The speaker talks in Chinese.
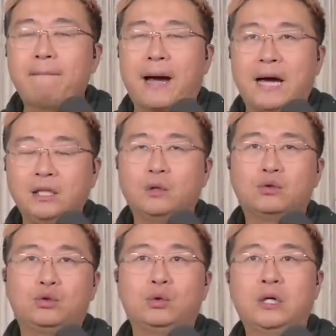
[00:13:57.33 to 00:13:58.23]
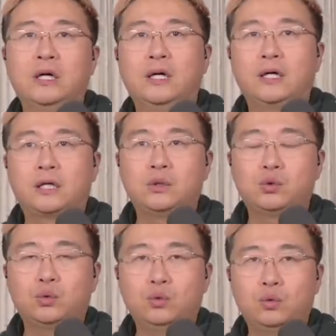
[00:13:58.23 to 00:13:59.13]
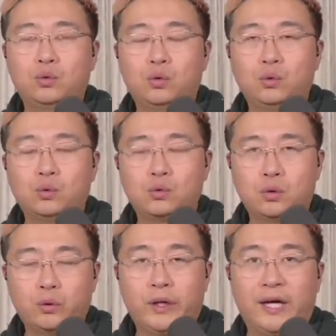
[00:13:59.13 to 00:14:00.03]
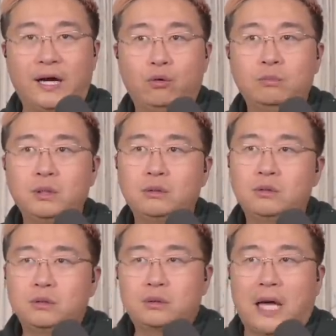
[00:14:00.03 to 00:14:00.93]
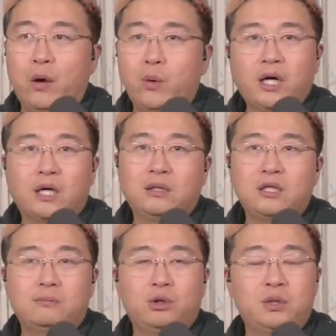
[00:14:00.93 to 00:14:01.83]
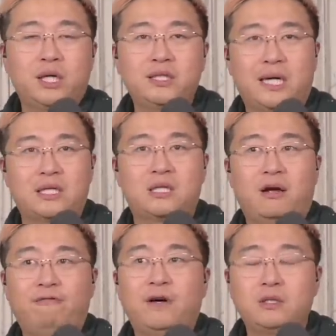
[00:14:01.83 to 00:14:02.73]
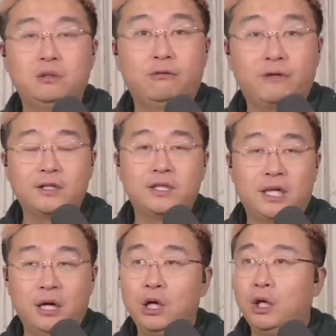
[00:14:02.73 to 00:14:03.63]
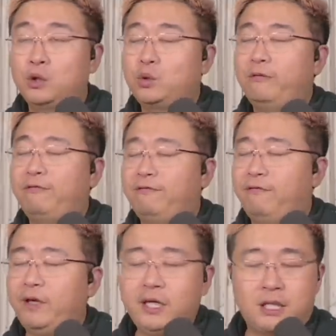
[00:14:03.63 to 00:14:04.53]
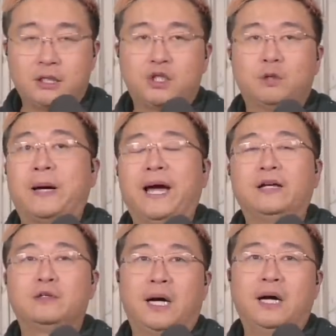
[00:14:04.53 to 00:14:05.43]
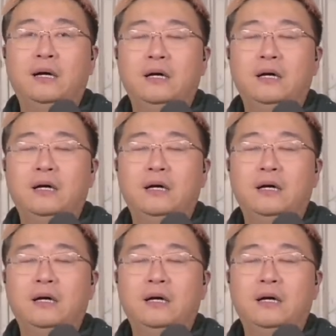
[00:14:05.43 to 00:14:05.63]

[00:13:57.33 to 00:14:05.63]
嘛要去跟中共作对啊？我们这个台湾肯定是没有任何价值啊，放弃就弃了，说的非常的直白，是吧？